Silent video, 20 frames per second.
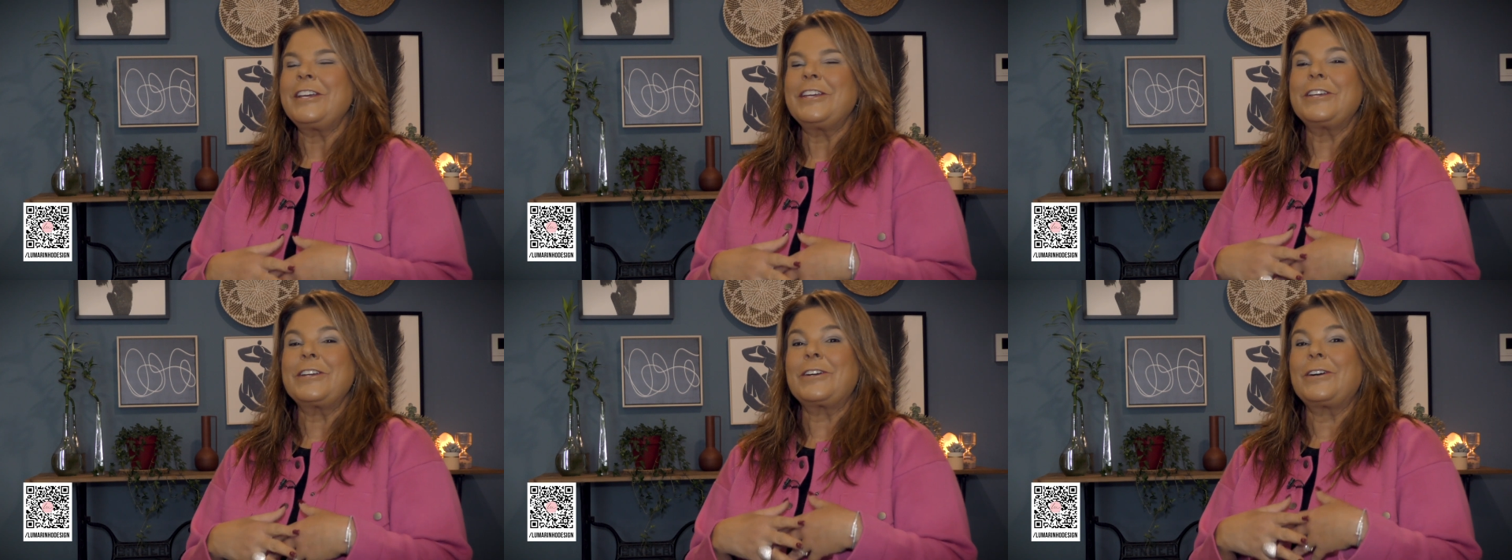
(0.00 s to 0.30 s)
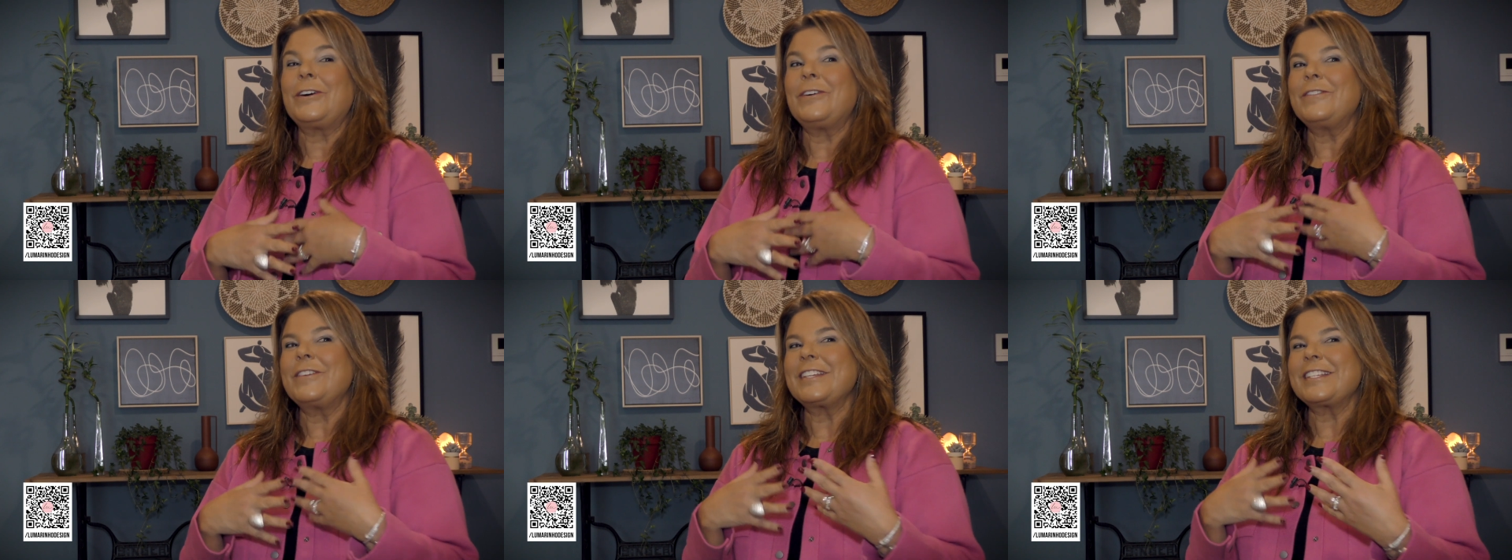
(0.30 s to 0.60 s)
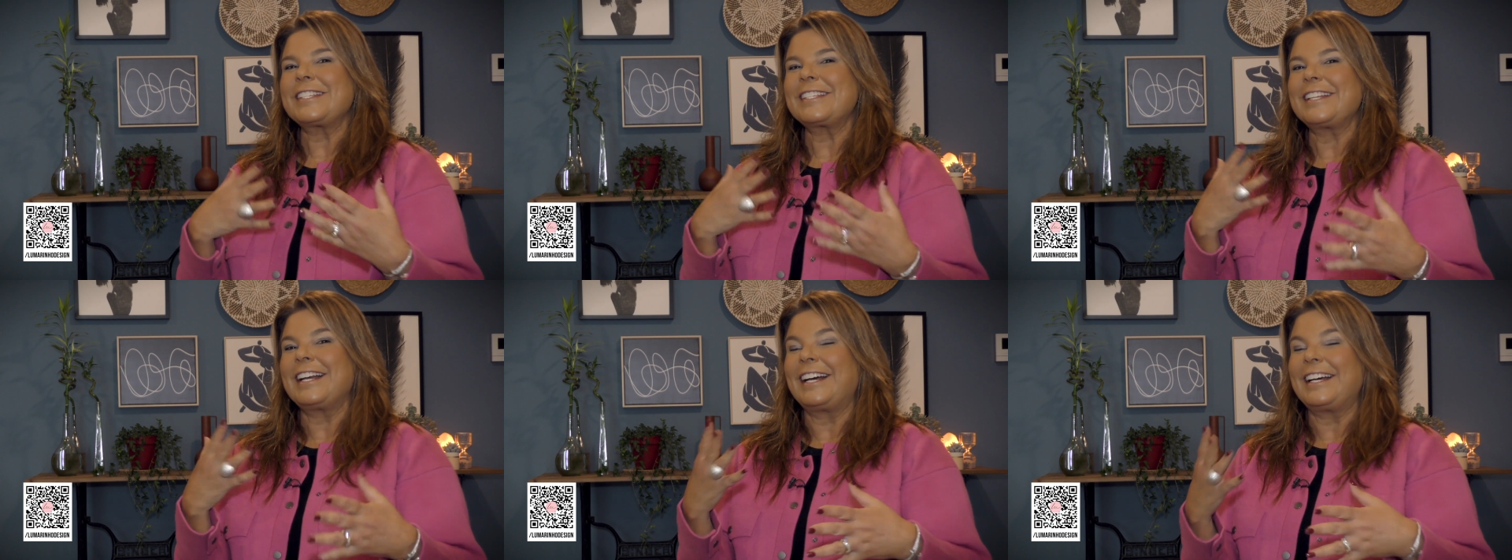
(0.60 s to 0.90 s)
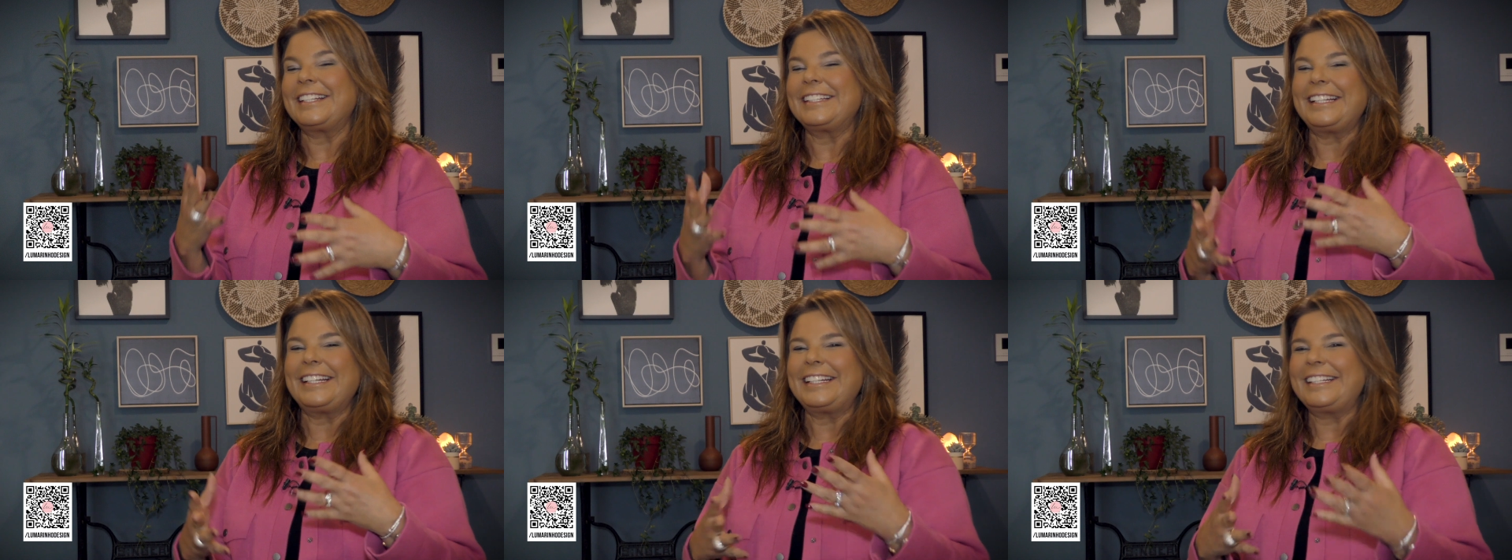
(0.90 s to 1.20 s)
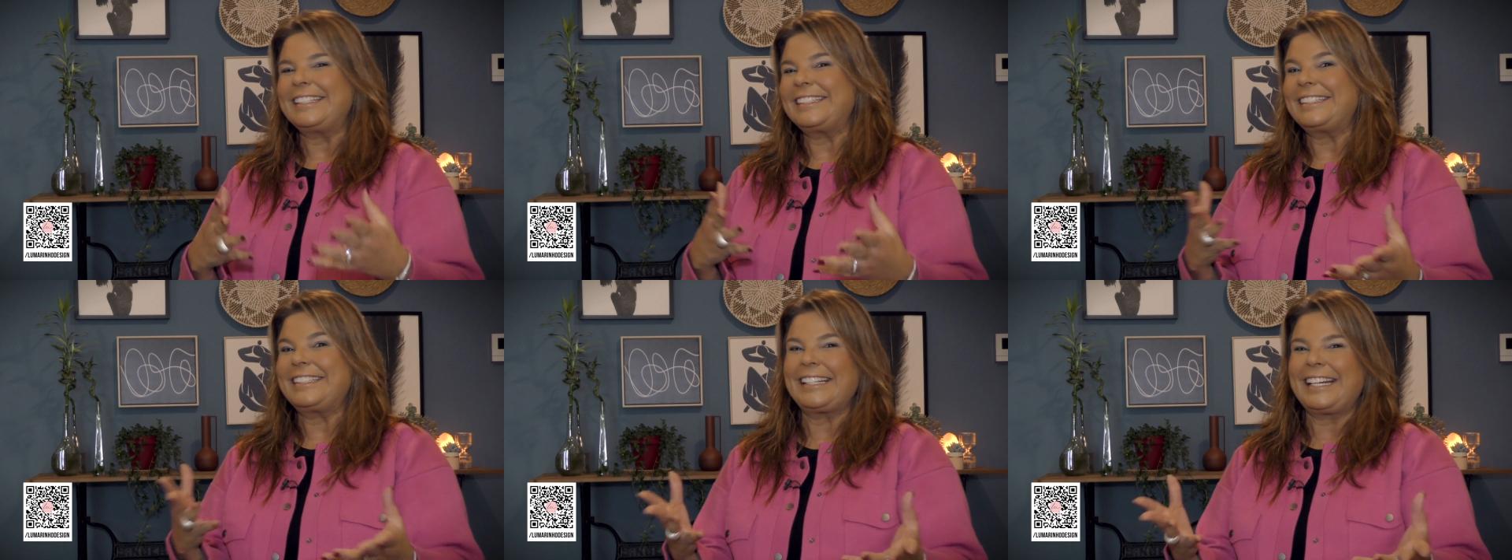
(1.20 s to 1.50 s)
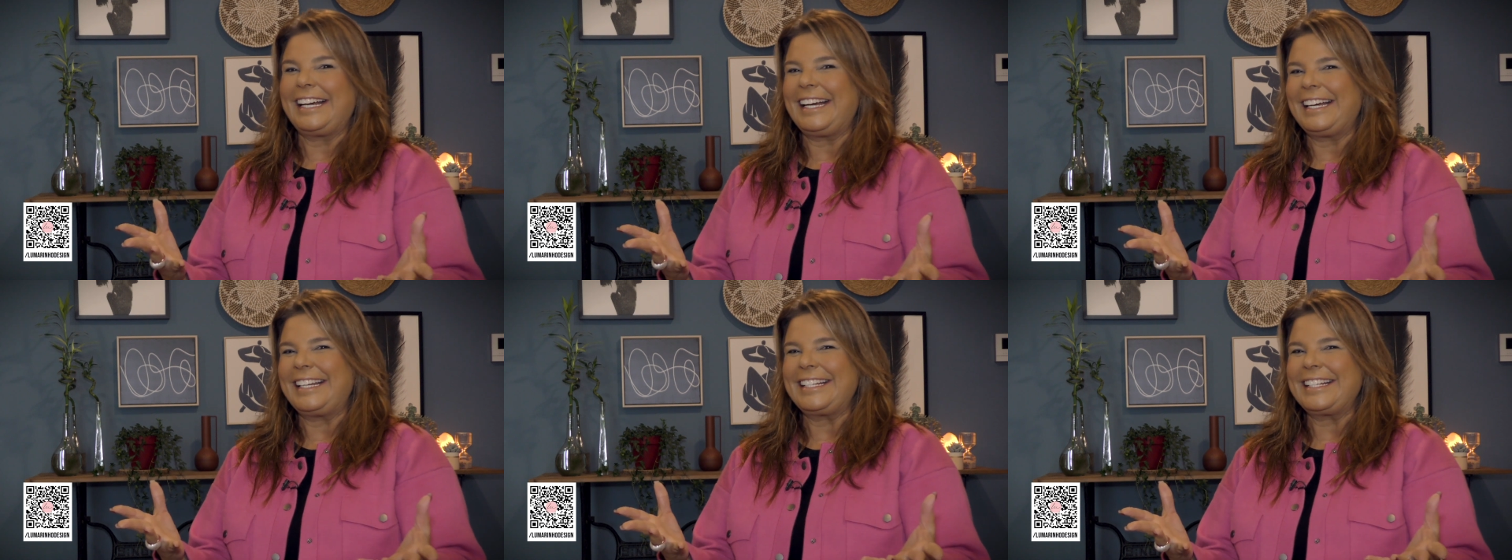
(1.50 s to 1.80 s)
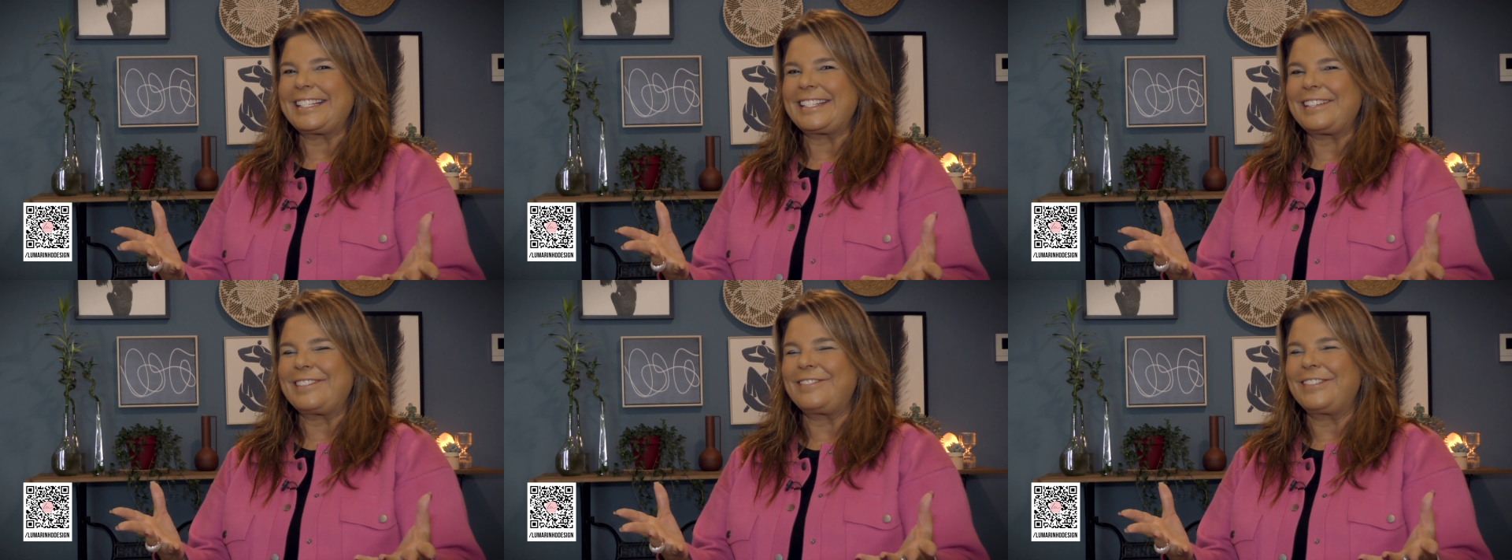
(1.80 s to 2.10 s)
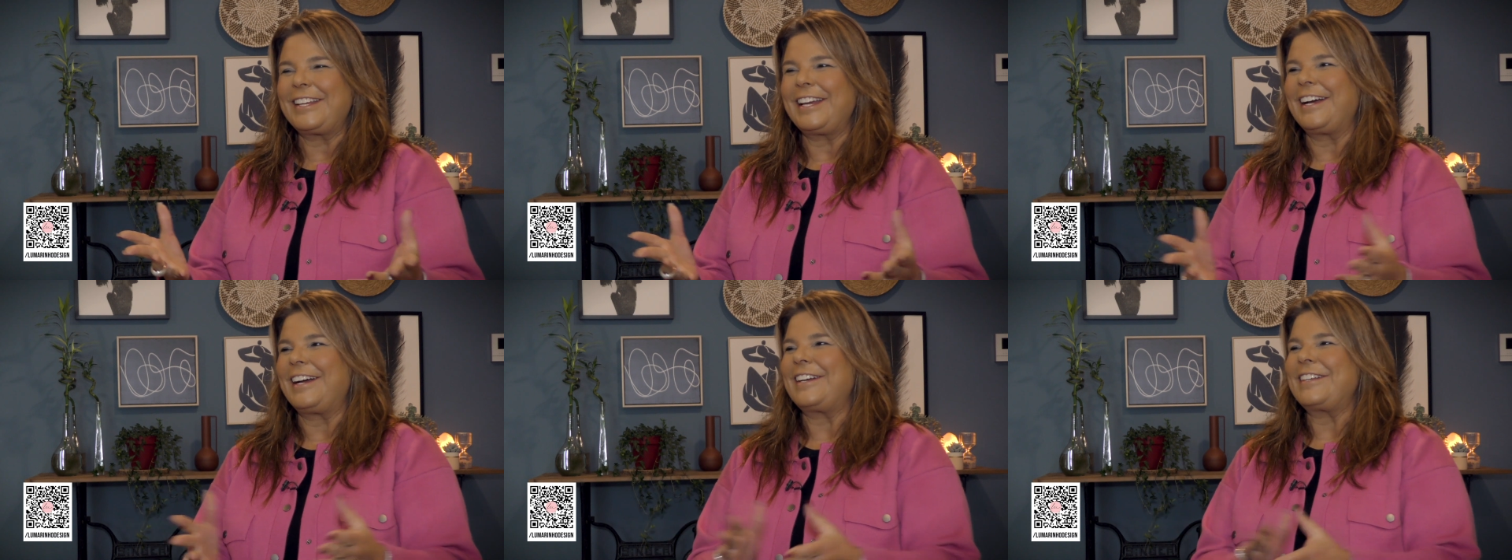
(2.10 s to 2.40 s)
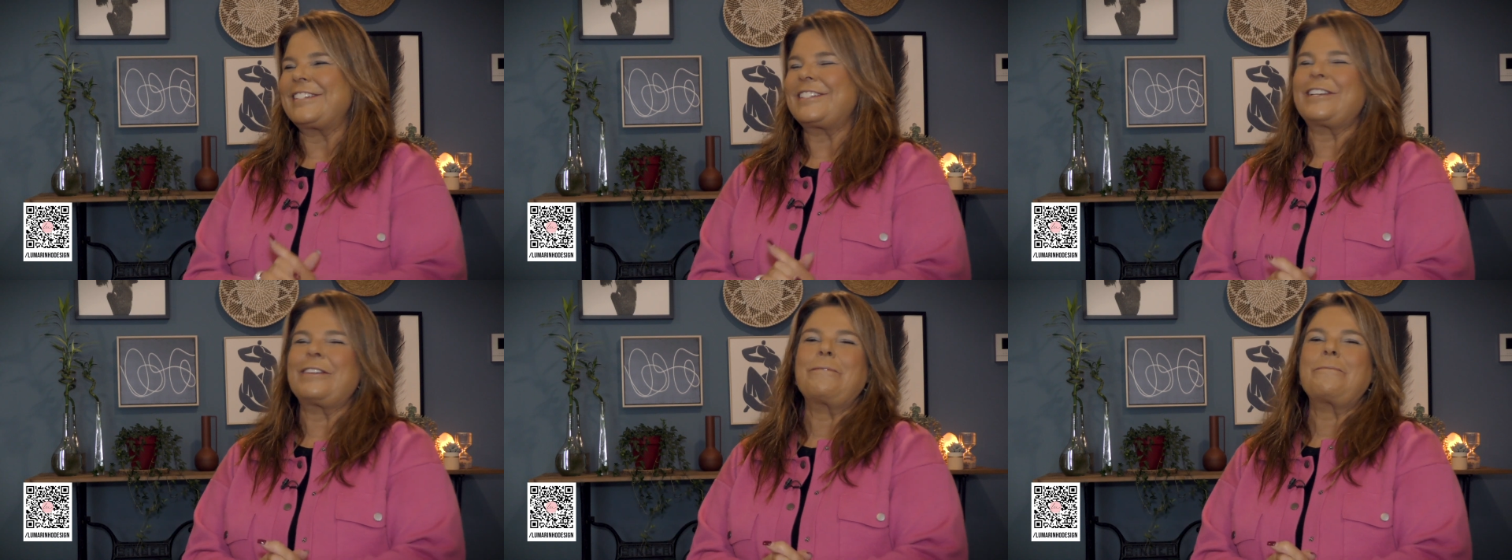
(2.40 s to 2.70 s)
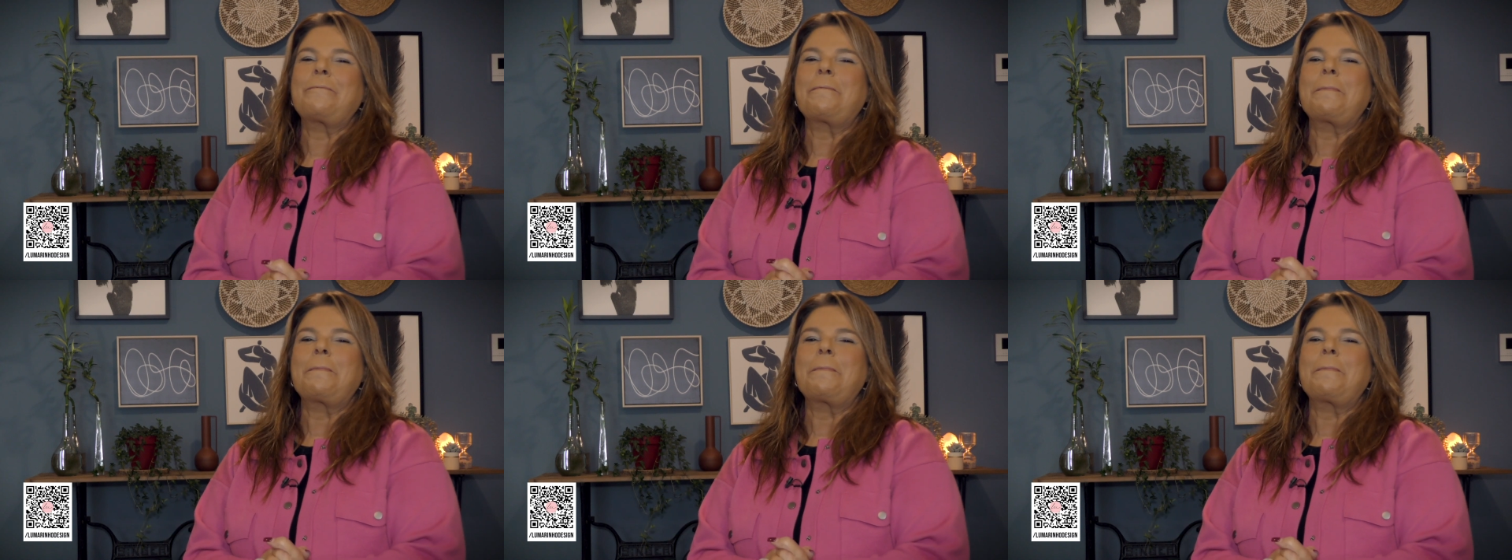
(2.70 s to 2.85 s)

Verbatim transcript: e começado a entrar nessa viagem.